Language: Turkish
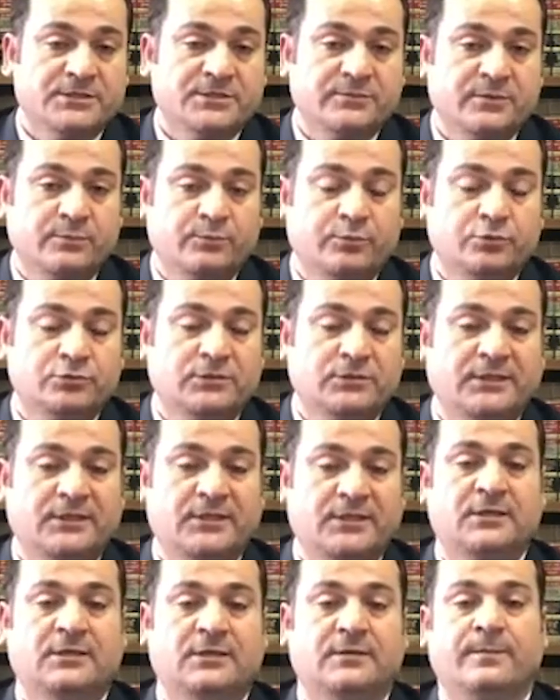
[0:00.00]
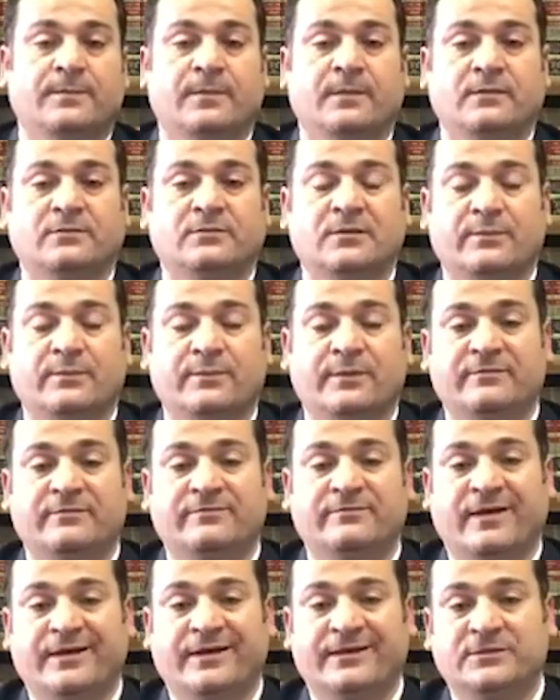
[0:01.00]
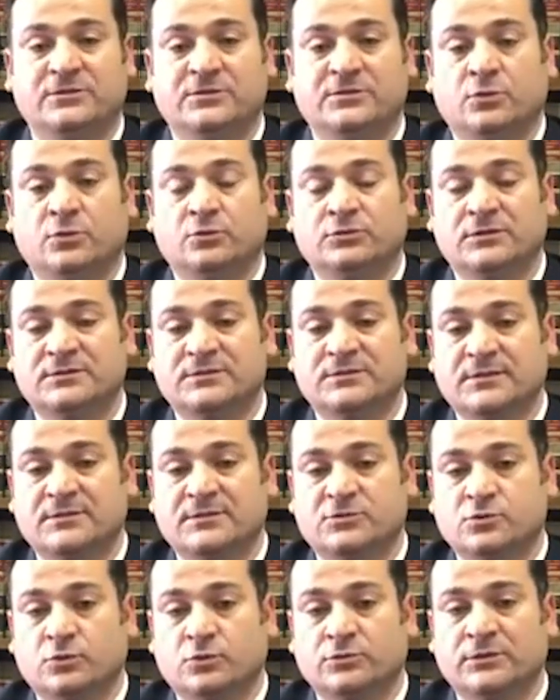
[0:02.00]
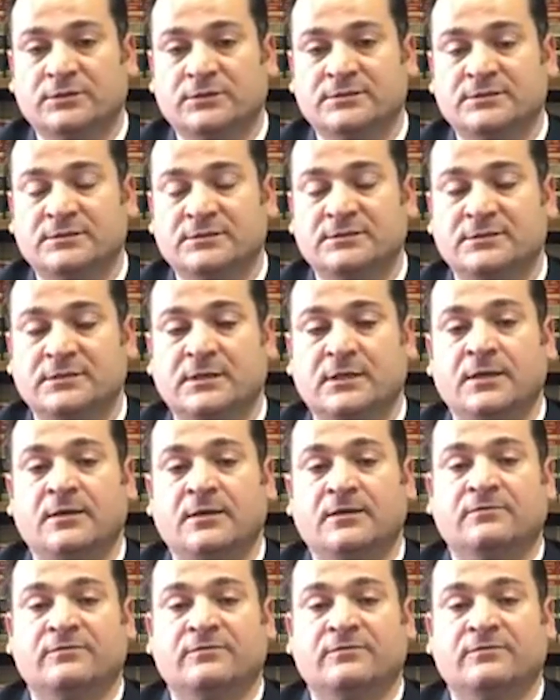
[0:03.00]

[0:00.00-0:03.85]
Şimdi buradaki tabii vergi noktasındaki sorularınızı